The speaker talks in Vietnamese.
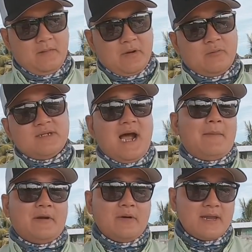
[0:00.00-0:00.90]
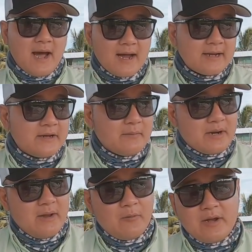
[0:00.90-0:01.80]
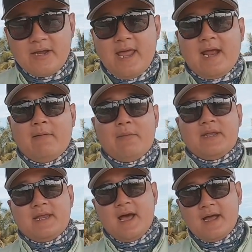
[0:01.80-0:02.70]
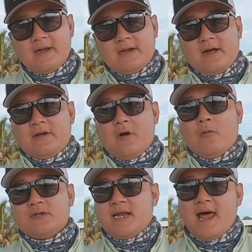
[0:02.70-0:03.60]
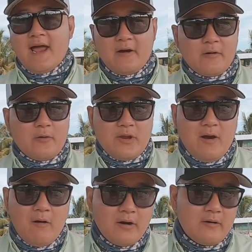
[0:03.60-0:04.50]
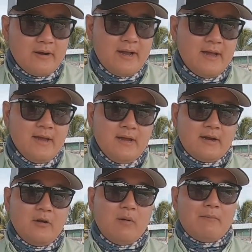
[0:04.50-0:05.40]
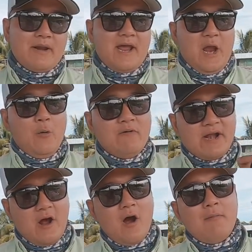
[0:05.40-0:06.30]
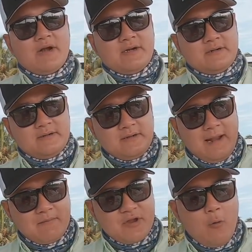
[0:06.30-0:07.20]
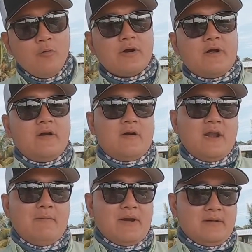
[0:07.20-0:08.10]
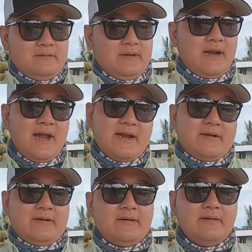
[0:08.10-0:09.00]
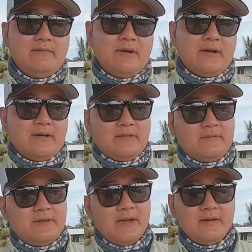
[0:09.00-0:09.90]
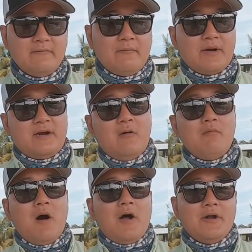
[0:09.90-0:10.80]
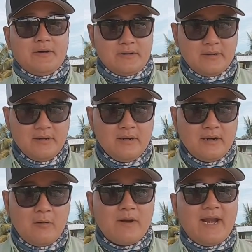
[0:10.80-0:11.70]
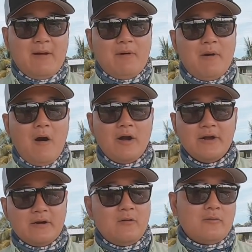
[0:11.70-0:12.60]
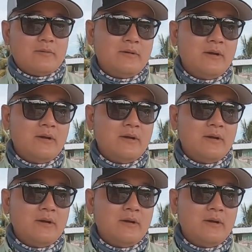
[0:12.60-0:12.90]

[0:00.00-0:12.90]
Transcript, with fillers: mình cũng sợ mình không có chơi nhưng mà đến một thời gian khi mà mình chơi cờ đồ Ochalai rồi đồ nhỏ rồi á đến lúc mà mình hiểu về nó mình làm chủ được nó rồi thì mình ghiền mình thích mình không bỏ được không thể nào mà bỏ được luôn